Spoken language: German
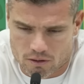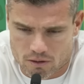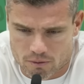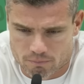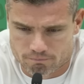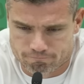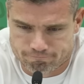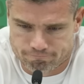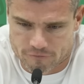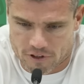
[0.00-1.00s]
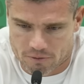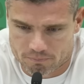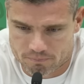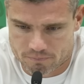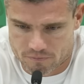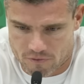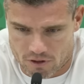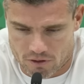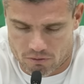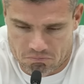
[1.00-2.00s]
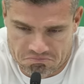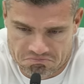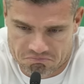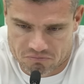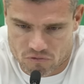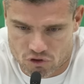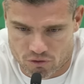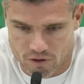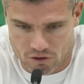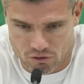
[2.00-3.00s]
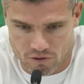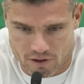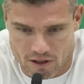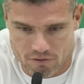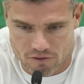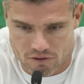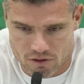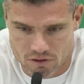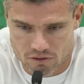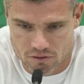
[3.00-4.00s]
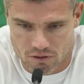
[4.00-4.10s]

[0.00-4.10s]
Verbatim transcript: Ähm, ja, die schwierig zu verkraften sind.